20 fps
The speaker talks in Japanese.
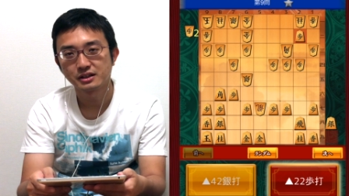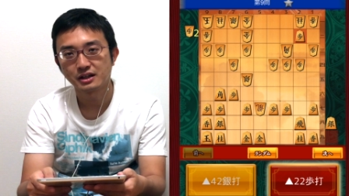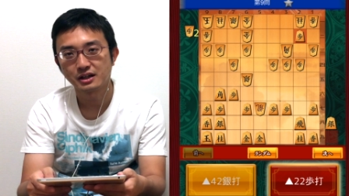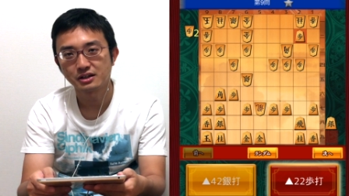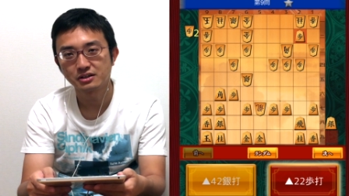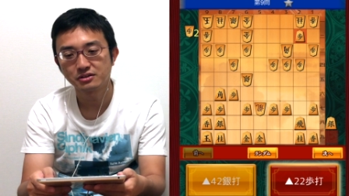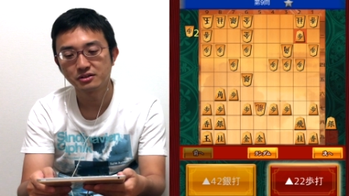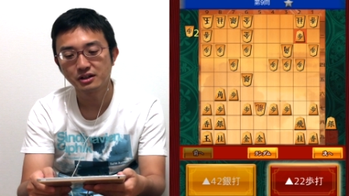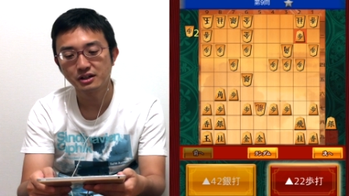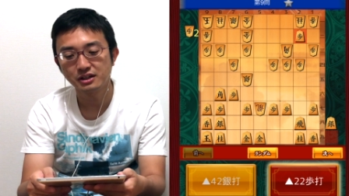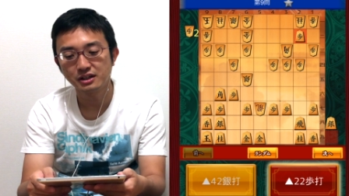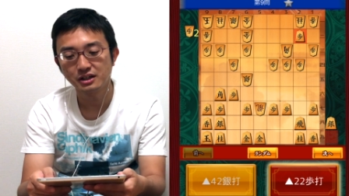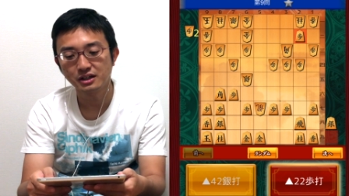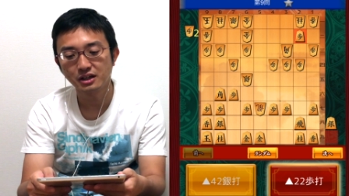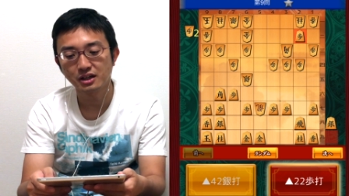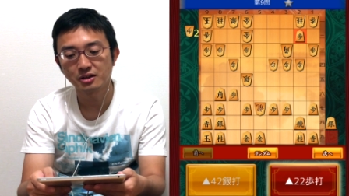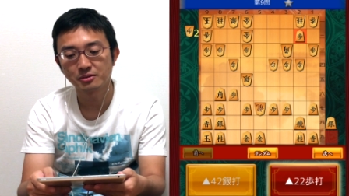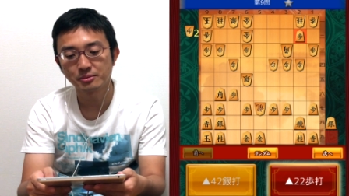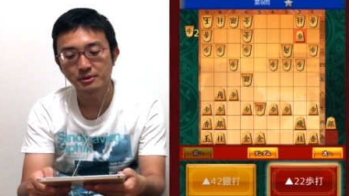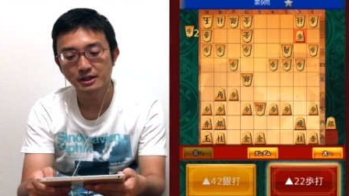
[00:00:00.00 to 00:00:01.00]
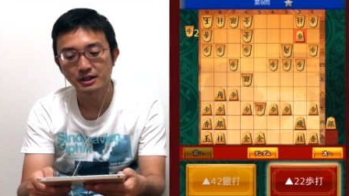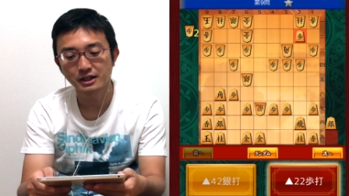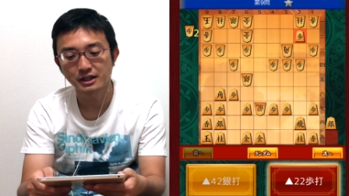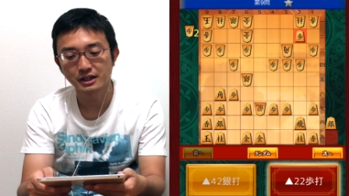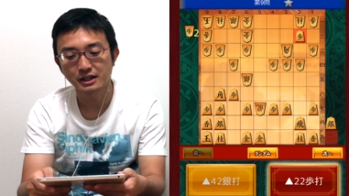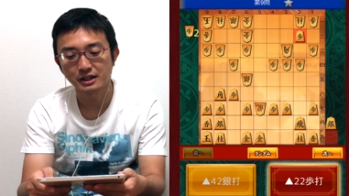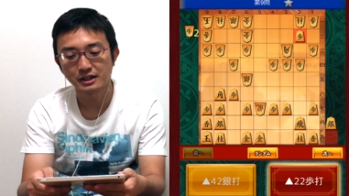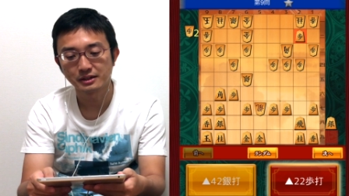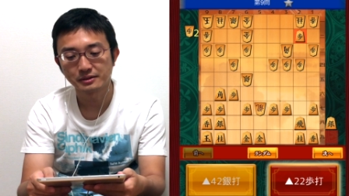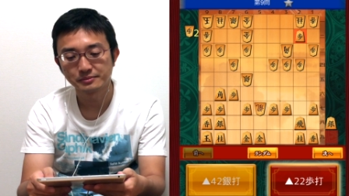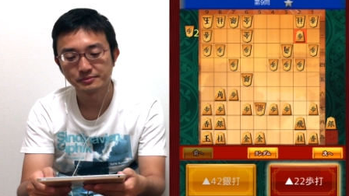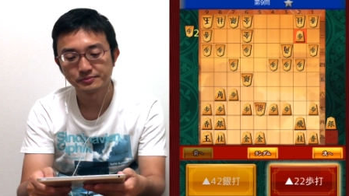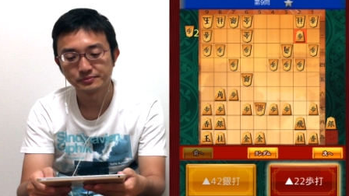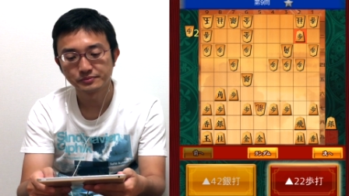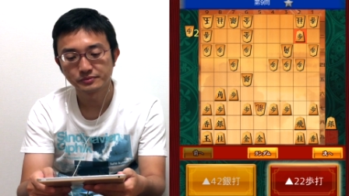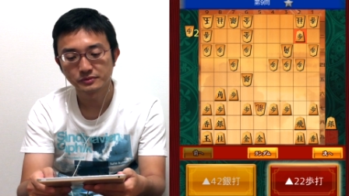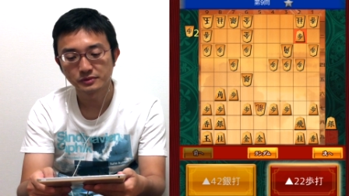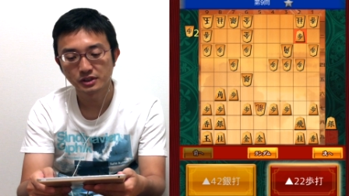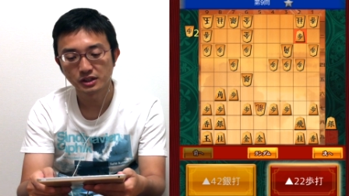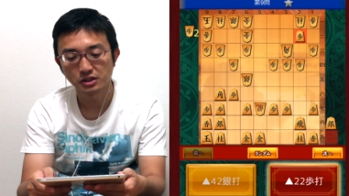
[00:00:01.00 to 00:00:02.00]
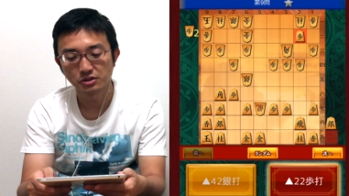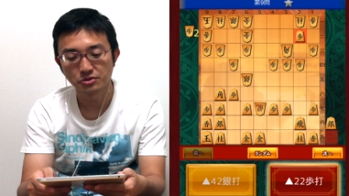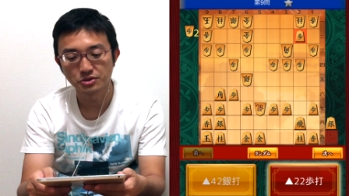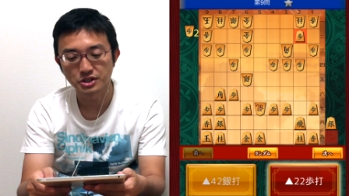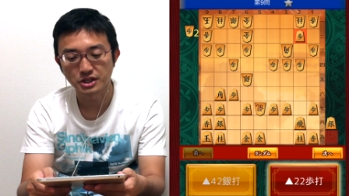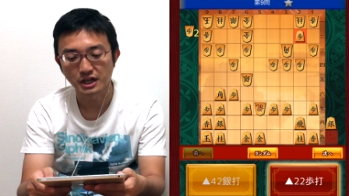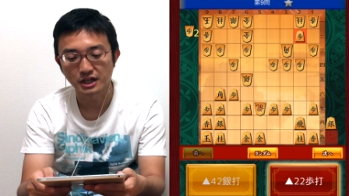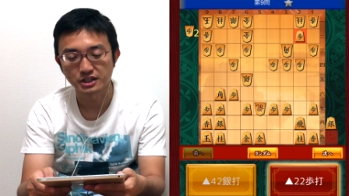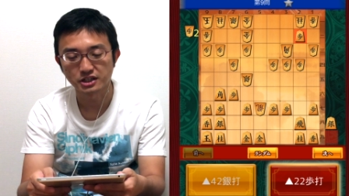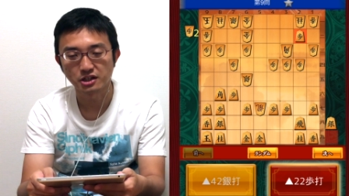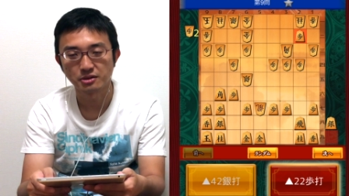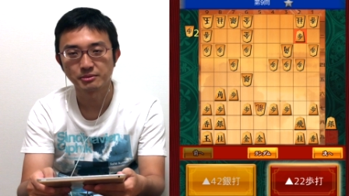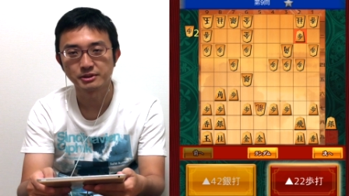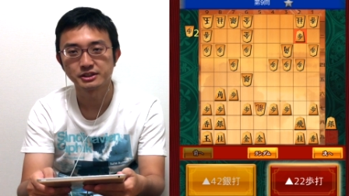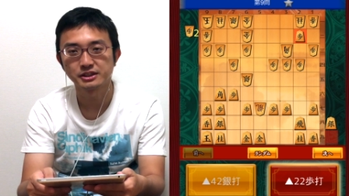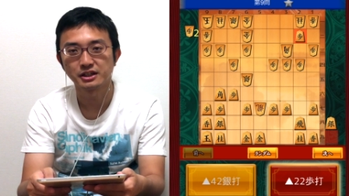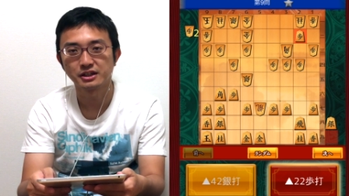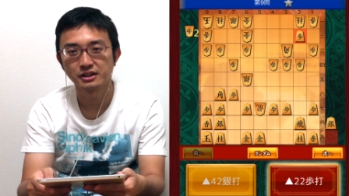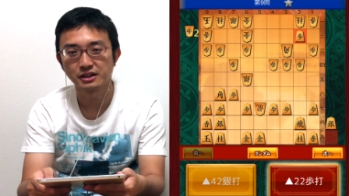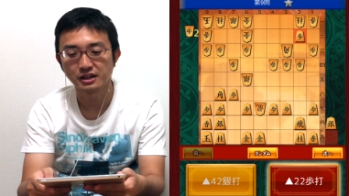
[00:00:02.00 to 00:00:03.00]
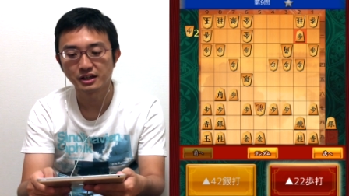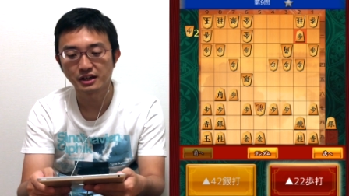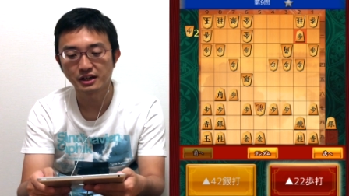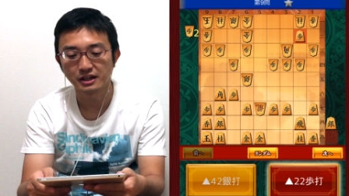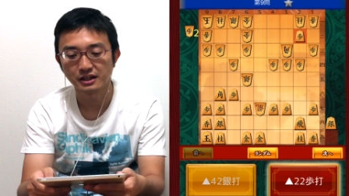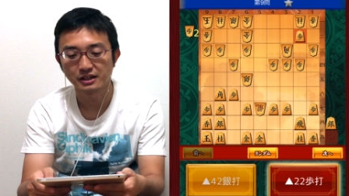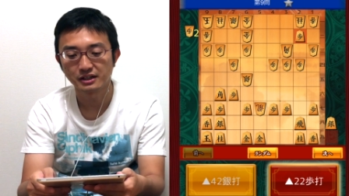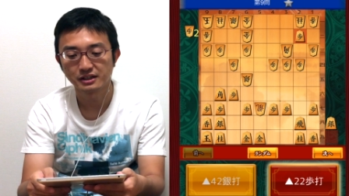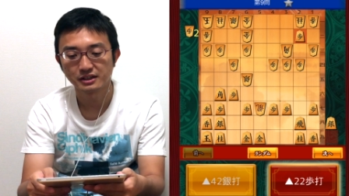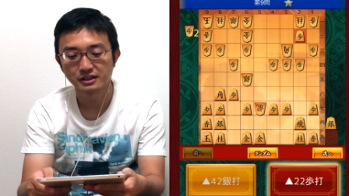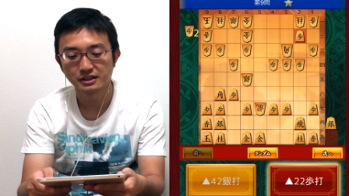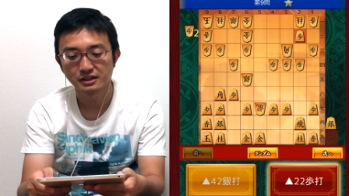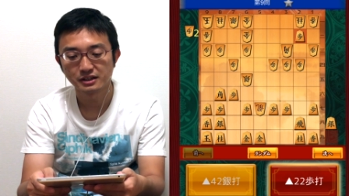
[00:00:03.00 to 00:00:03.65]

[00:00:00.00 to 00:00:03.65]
角がいなければ、2四して走れますからね。